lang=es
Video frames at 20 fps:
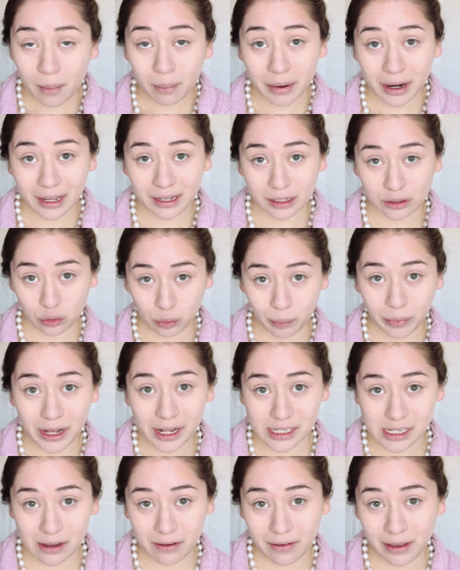para que tu
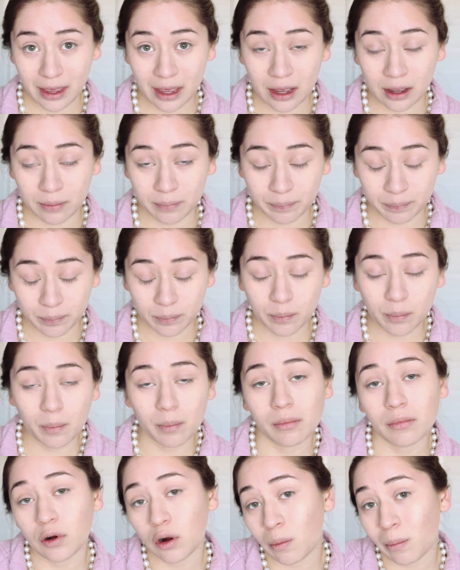piel se vea
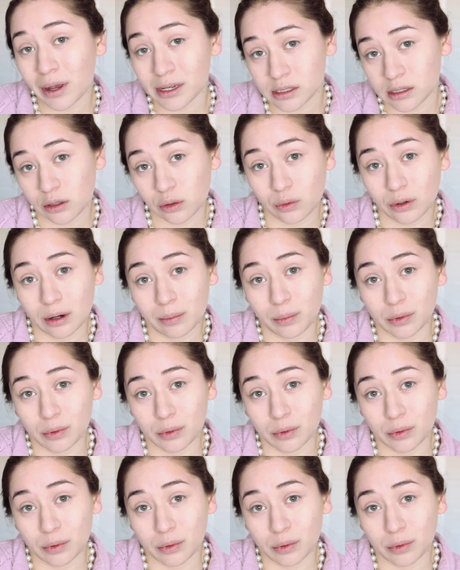lo más natural